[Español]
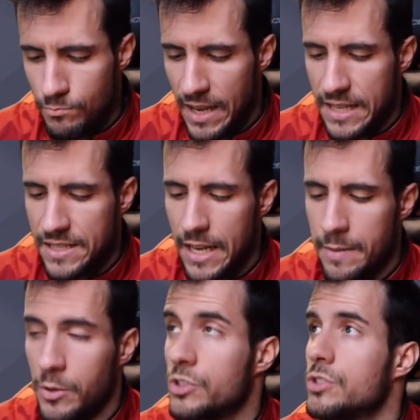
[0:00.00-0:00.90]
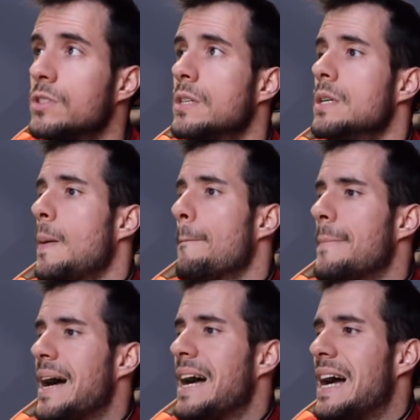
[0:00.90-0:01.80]
Venga, seguimos.
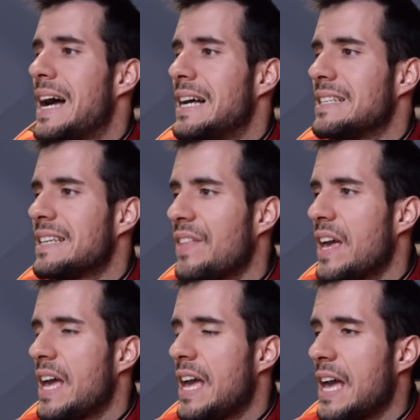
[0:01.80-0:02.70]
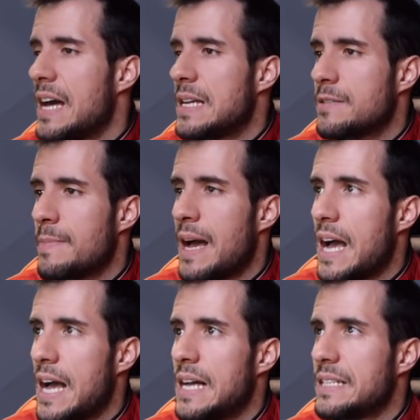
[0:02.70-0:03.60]
Más aldeas,
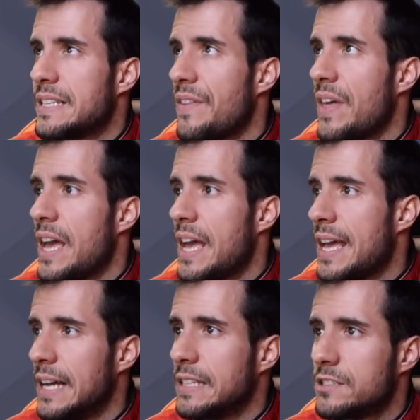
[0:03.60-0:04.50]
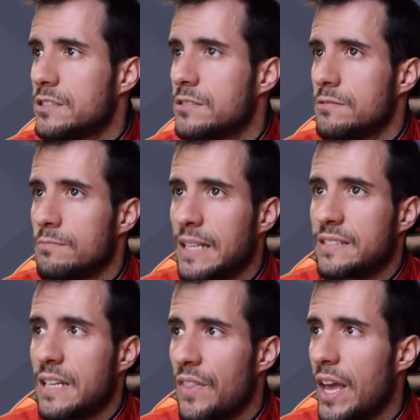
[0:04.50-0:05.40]
más aldeas,
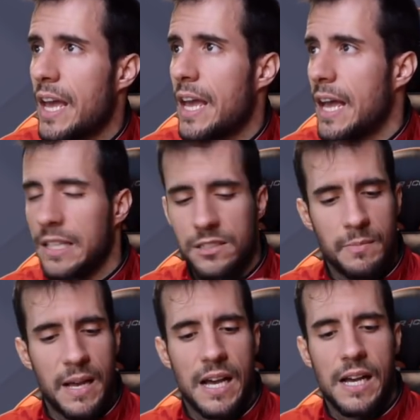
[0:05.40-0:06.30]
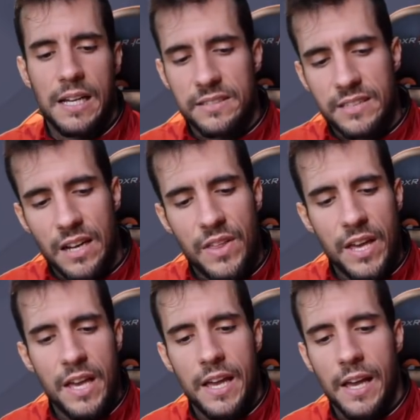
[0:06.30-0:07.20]
más aldeas, más
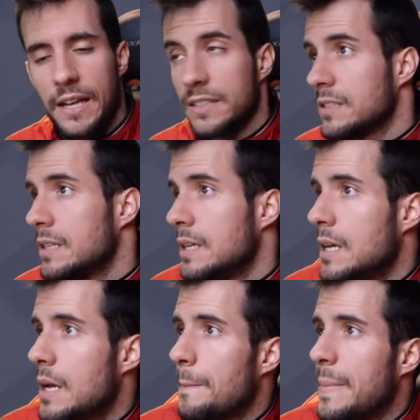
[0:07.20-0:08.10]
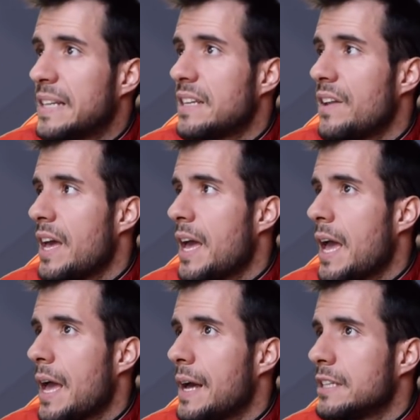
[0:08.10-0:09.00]
aldeas, más
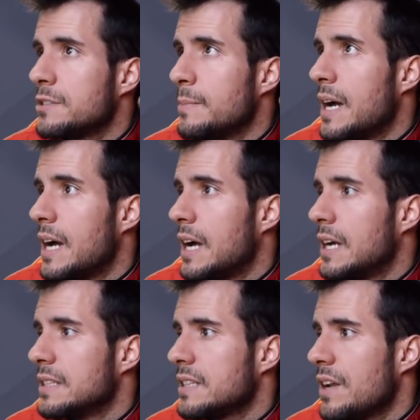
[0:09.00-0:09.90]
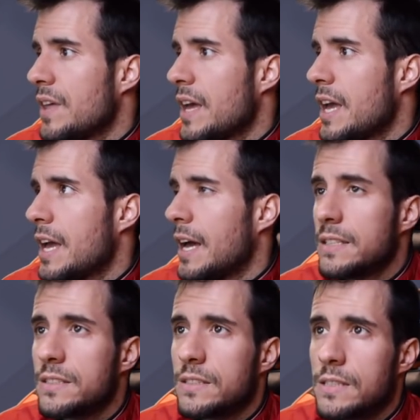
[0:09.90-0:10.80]
aldeas, más
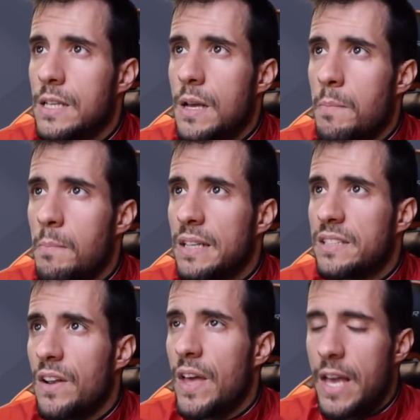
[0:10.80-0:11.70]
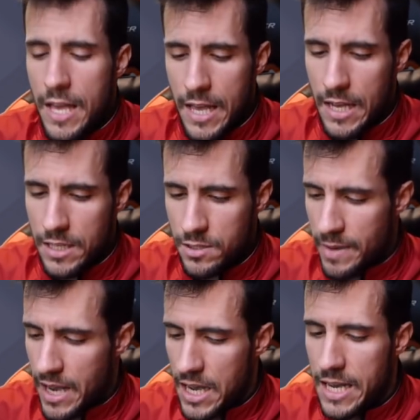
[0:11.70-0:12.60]
aldeas, más aldeas,
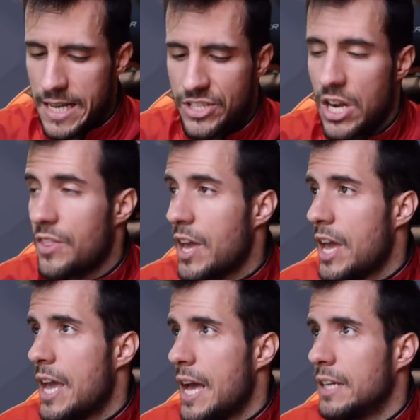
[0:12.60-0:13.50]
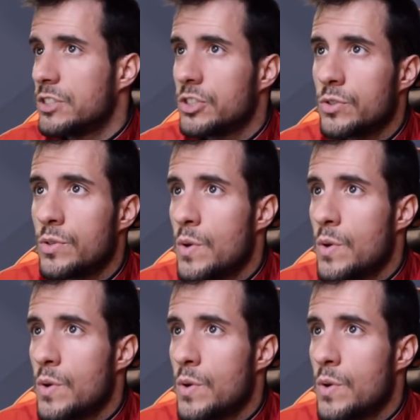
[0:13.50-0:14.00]
más aldeas.